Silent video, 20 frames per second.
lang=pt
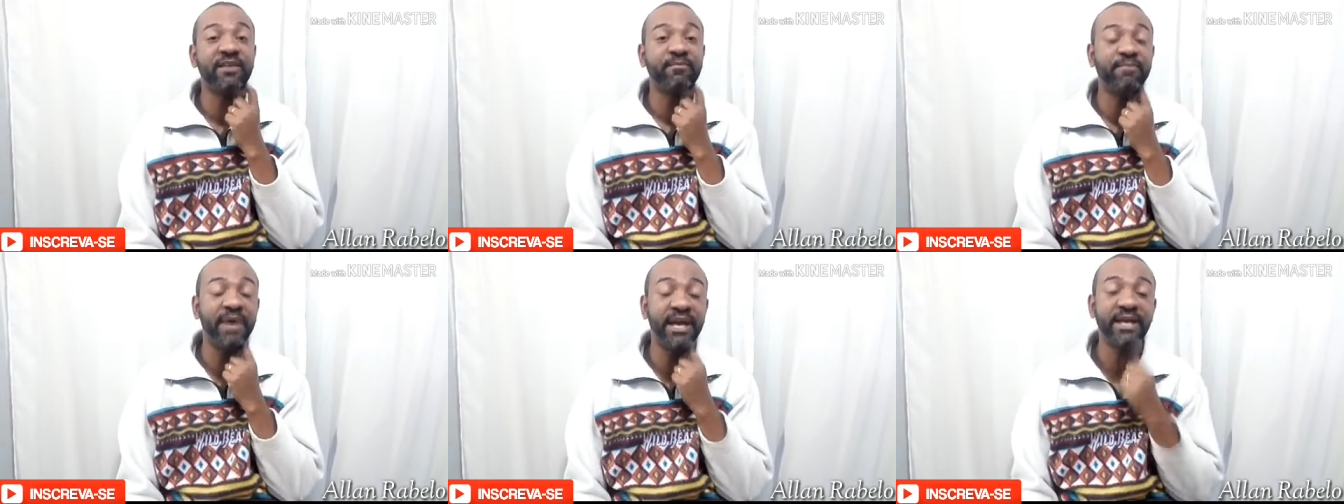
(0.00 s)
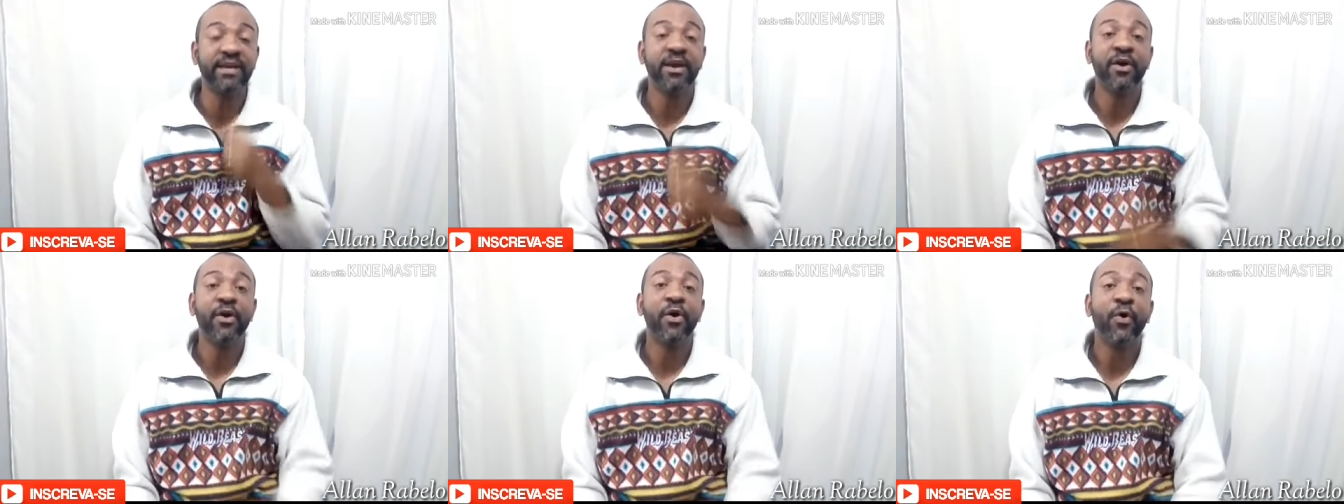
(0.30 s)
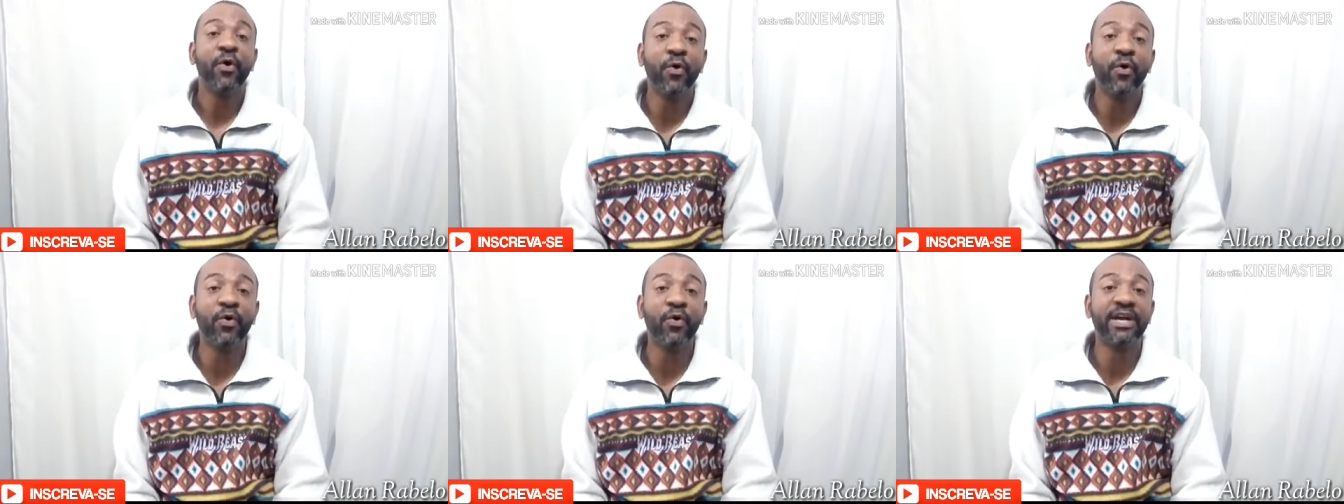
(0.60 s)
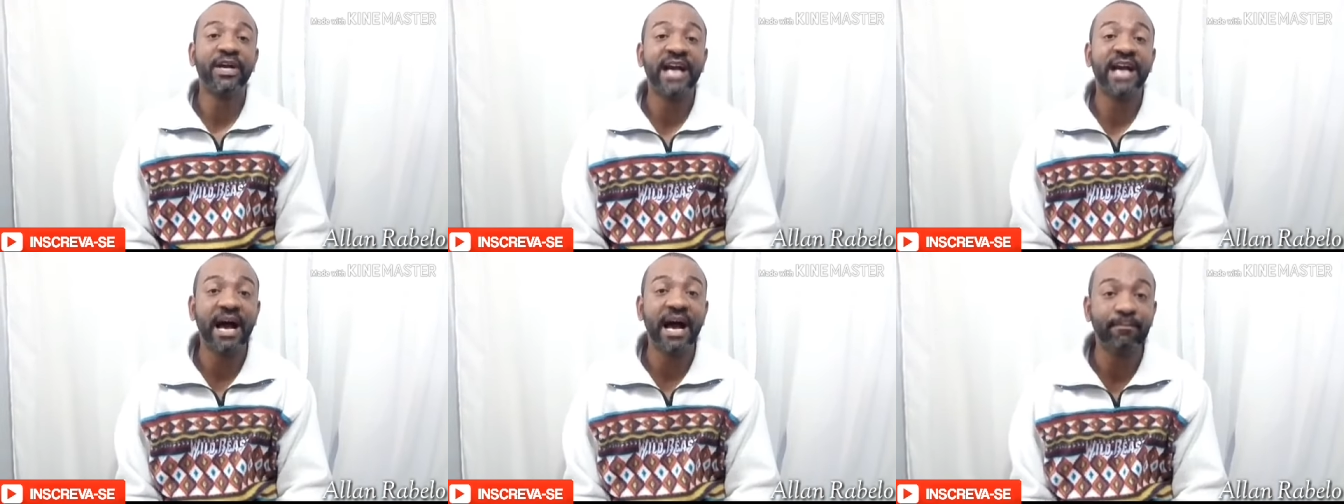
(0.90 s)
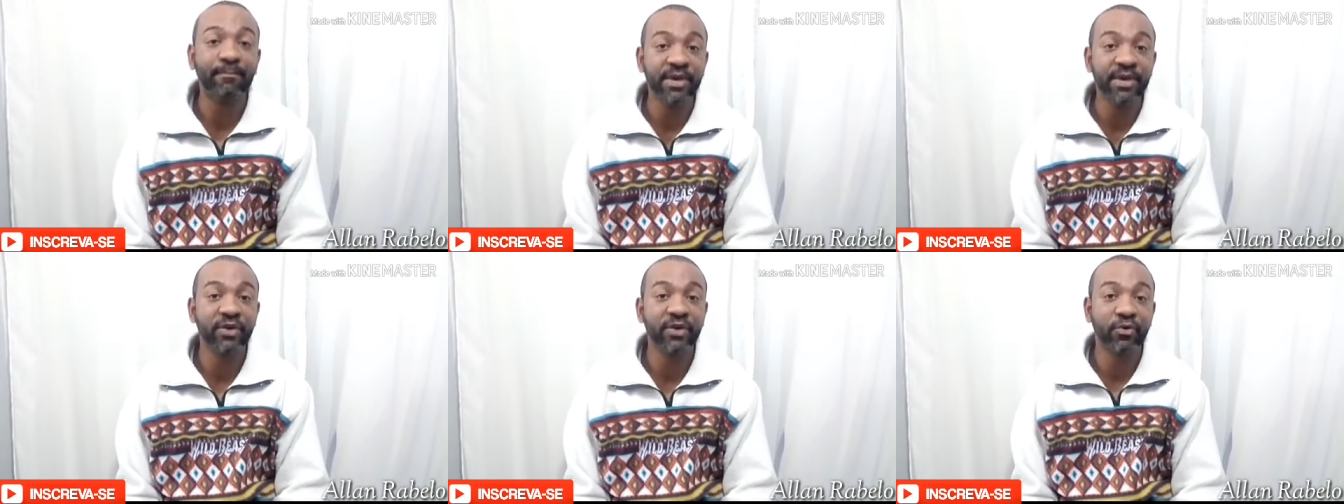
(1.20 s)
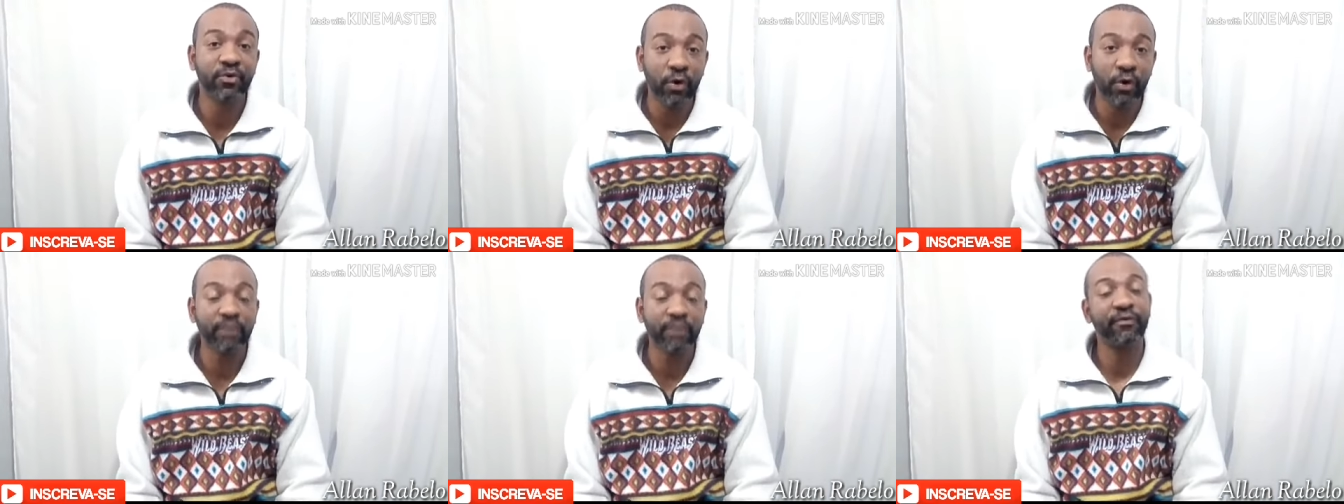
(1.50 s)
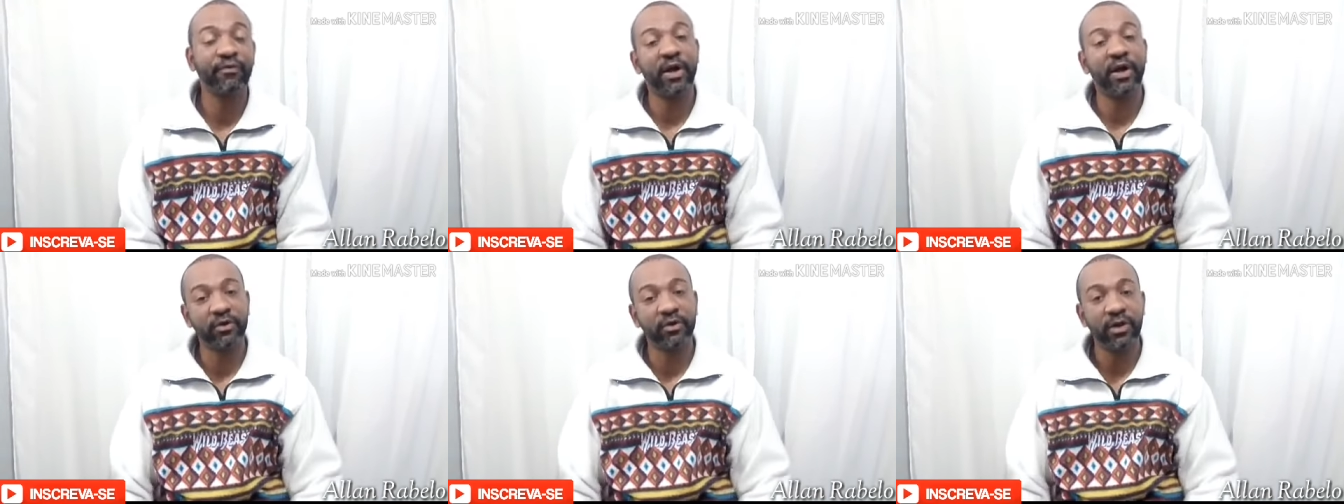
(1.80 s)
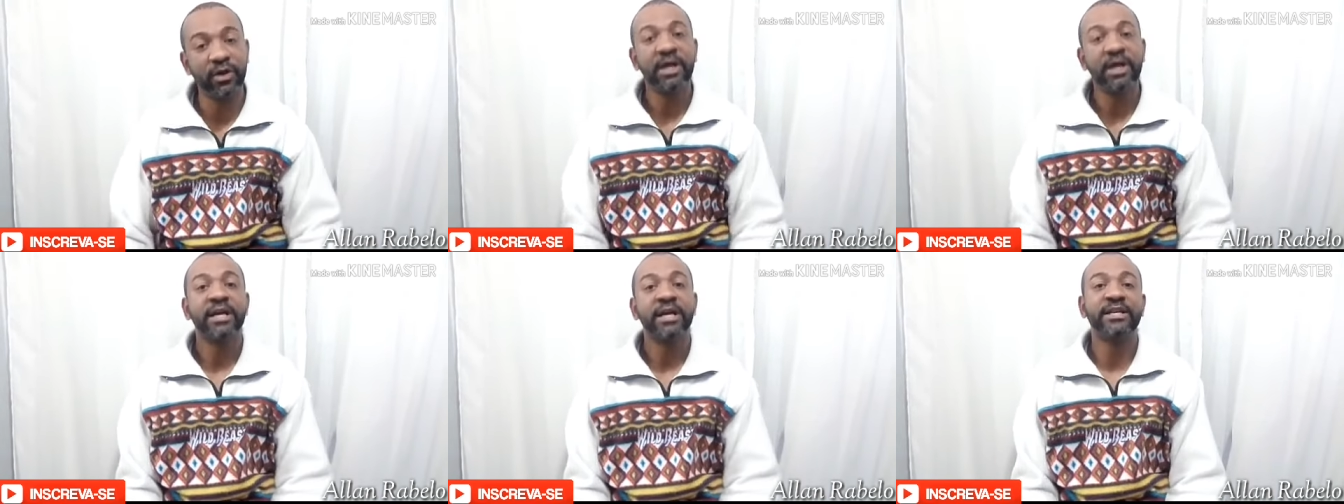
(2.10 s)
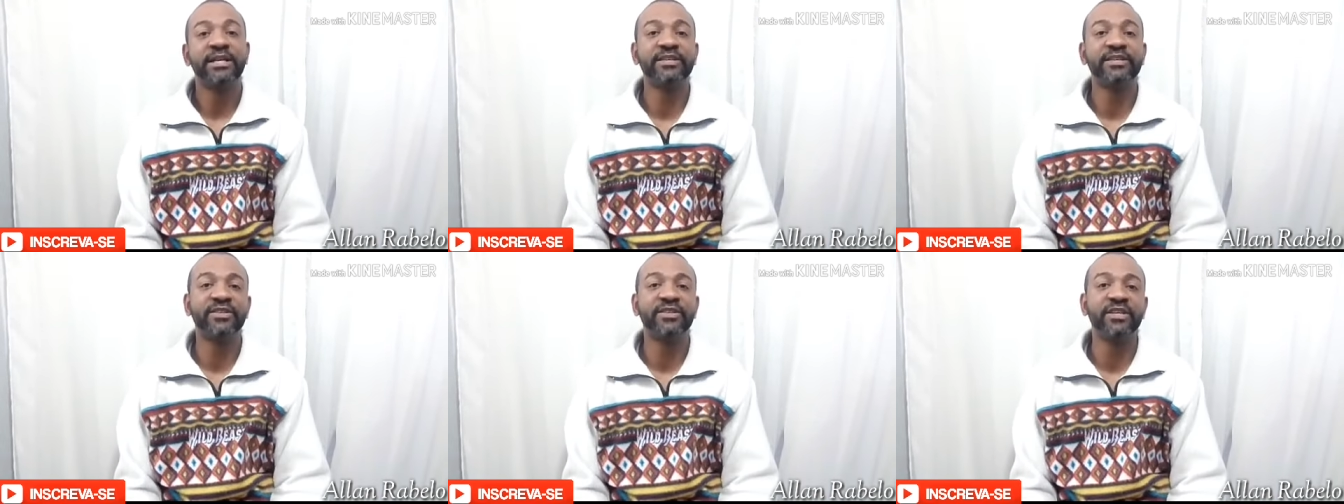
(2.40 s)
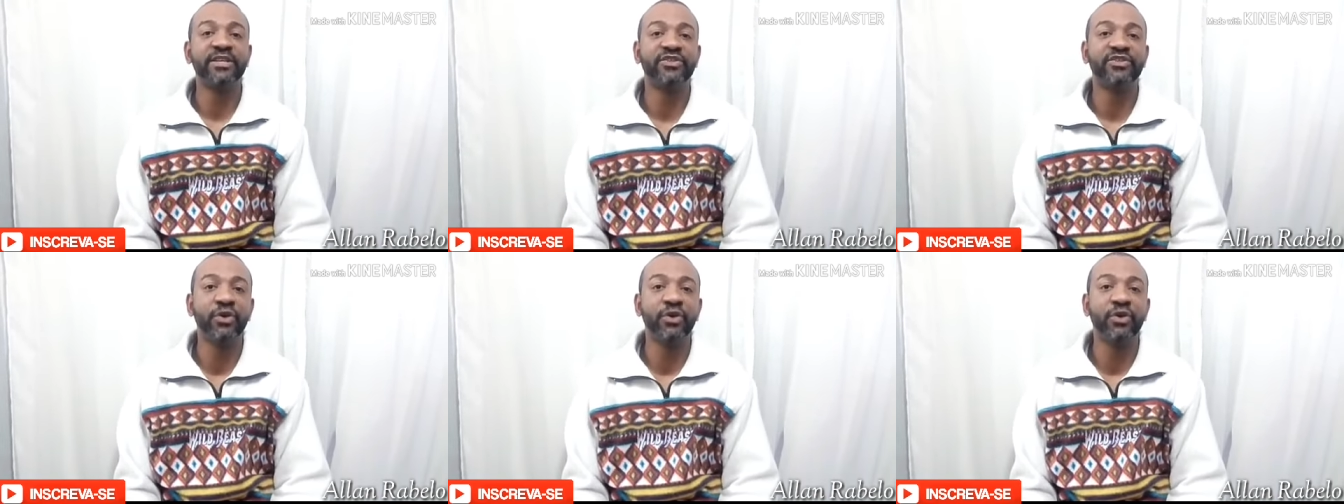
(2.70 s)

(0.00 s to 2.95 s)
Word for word: E também o Gabigol falou